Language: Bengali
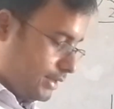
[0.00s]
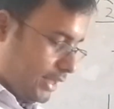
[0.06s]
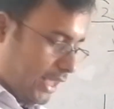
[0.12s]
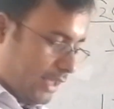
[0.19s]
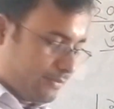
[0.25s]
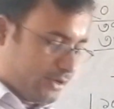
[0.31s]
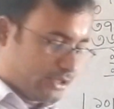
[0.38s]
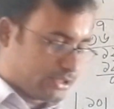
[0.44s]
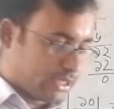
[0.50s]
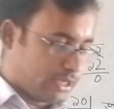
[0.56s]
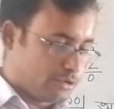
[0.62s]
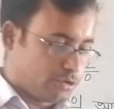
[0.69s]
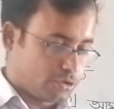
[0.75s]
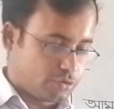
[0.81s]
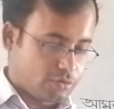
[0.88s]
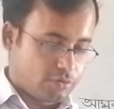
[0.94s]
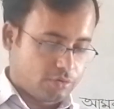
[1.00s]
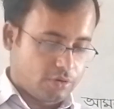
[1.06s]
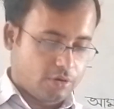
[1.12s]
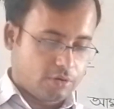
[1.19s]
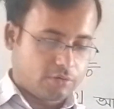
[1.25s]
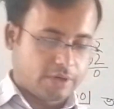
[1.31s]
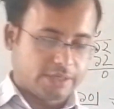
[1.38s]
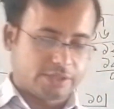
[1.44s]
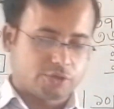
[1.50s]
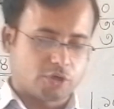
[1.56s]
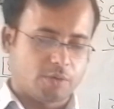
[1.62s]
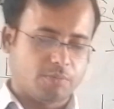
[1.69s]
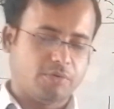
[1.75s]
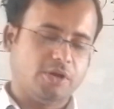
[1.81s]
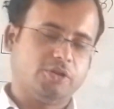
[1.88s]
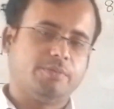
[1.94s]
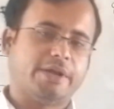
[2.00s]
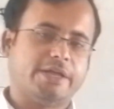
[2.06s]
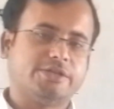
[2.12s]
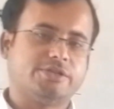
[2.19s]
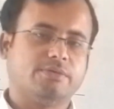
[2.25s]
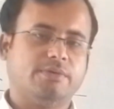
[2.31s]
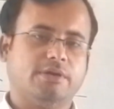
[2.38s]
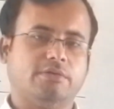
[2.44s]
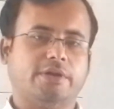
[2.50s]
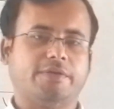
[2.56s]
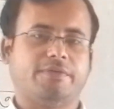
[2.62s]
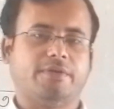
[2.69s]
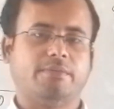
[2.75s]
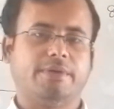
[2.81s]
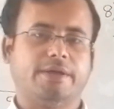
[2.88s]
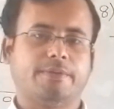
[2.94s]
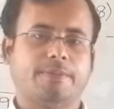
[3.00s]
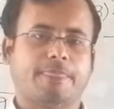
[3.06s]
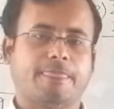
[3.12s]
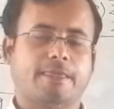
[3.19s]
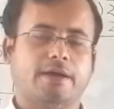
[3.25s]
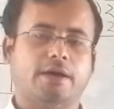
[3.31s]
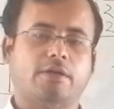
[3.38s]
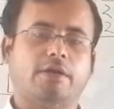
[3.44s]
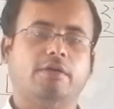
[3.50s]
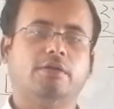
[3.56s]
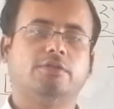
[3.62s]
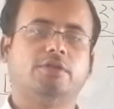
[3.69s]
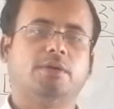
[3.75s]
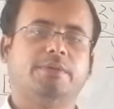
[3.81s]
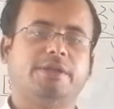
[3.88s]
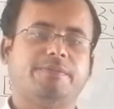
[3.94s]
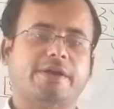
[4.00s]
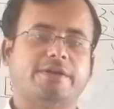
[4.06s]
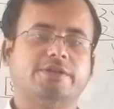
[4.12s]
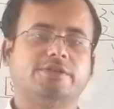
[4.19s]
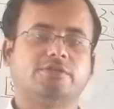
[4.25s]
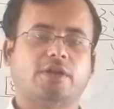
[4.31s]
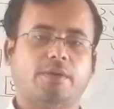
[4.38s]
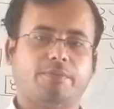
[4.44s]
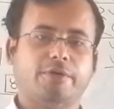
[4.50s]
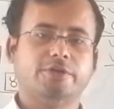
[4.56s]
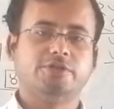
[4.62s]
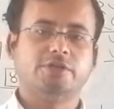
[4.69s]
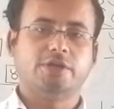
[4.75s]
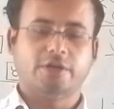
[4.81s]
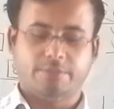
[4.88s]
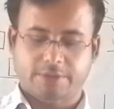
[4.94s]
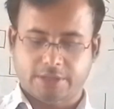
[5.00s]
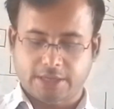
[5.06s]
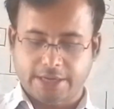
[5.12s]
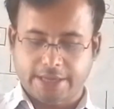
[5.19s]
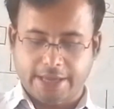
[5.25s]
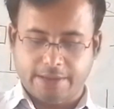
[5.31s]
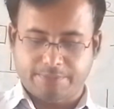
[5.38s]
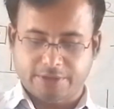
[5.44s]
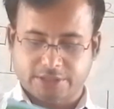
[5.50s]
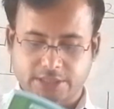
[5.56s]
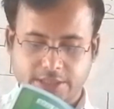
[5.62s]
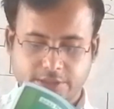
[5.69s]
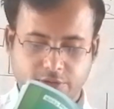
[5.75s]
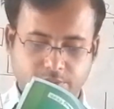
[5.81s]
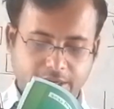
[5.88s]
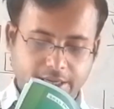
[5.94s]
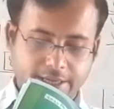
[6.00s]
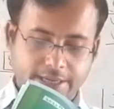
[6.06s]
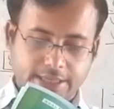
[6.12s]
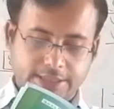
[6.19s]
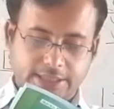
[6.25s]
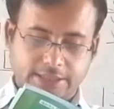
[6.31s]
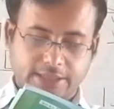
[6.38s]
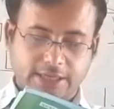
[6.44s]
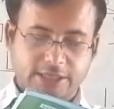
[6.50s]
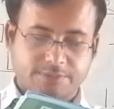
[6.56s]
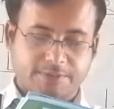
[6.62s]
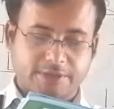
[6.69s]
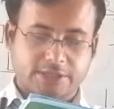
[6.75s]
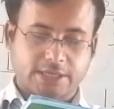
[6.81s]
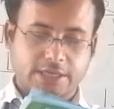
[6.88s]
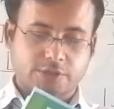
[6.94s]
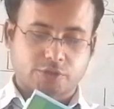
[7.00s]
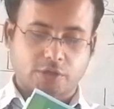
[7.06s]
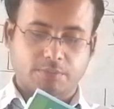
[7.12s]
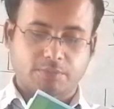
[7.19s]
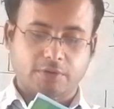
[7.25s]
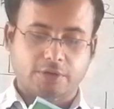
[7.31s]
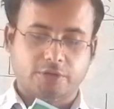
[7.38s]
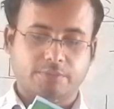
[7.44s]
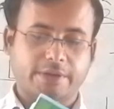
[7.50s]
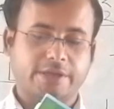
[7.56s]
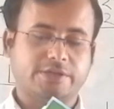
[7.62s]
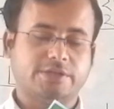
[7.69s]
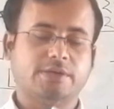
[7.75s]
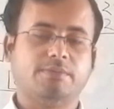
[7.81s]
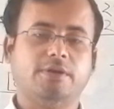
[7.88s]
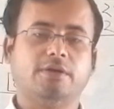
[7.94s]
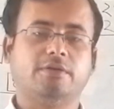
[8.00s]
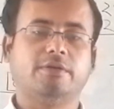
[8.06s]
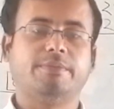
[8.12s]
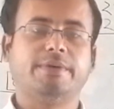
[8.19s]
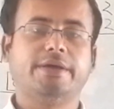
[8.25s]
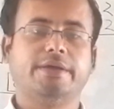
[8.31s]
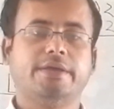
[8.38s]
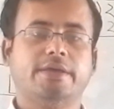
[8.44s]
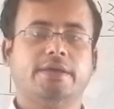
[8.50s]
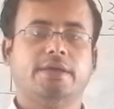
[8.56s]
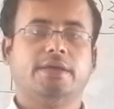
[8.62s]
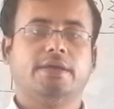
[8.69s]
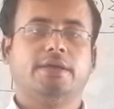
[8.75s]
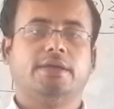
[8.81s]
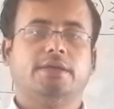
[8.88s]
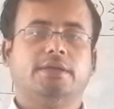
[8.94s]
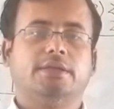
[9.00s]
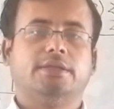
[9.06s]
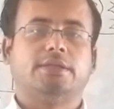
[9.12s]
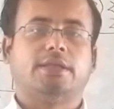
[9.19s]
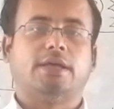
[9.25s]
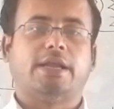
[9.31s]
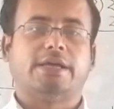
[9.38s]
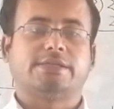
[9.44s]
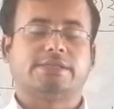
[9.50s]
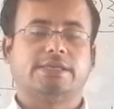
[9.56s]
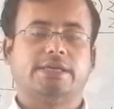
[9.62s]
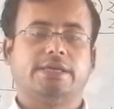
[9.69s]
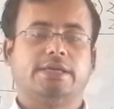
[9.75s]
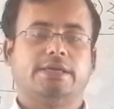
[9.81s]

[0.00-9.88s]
এই পৃষ্ঠায় যতগুলো অঙ্ক আছে সবগুলো তোমরা এইচডব্লিউ করে ফেলবে কারণ এগুলো তো আমাদের প্র্যাকটিস করার প্রয়োজনই হবে তাহলে এই পৃষ্ঠাটি তোমরা তেতাল্লিশ পৃষ্ঠায় সবগুলো তোমরা এইচডব্লিউ করবে তাহলে আজকে